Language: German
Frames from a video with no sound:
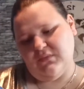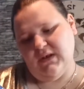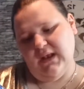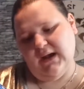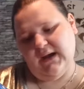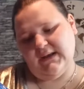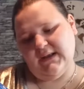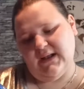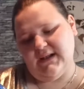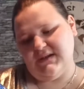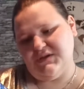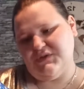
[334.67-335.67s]

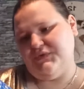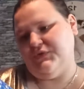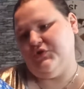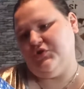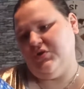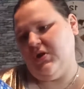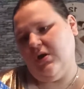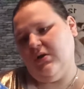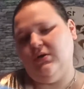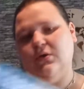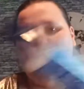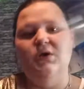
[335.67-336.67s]
Langanhaltende Frische, ja
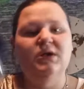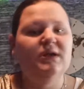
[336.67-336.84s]
genau.